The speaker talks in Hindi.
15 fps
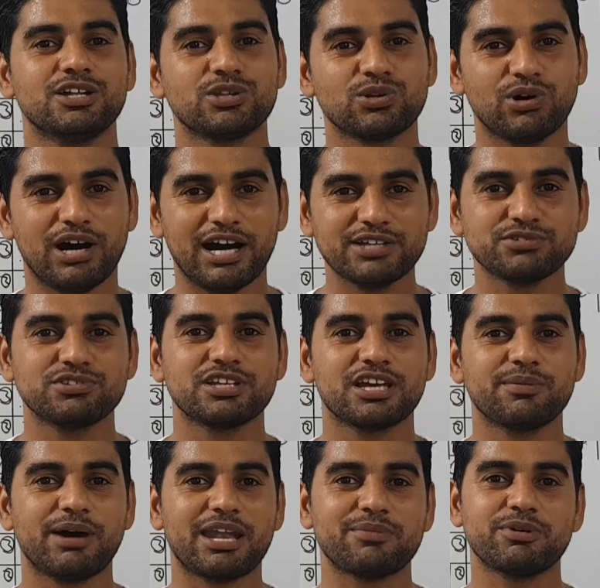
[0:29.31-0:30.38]
तो आज उसी के
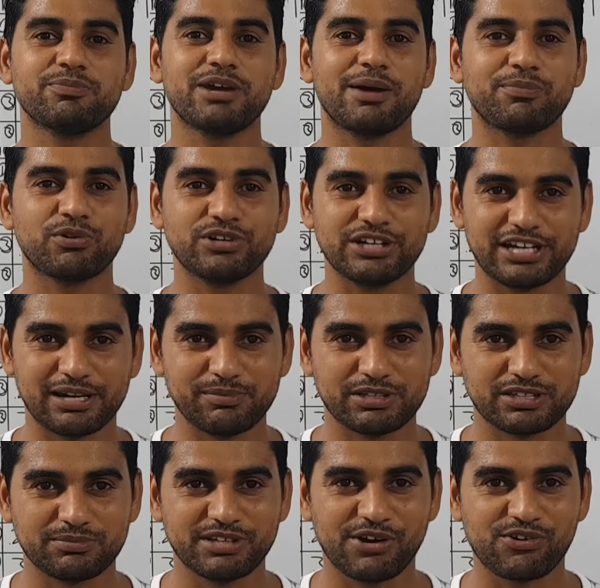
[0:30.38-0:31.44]
बारे में मैं आपको डिटेल में
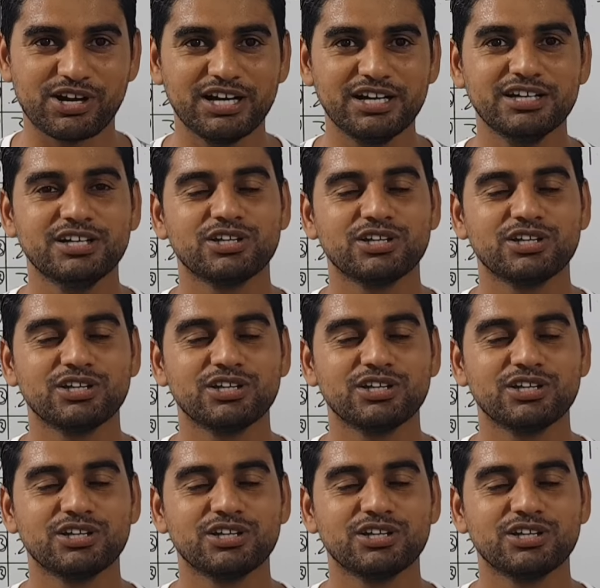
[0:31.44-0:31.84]
समझाऊंगा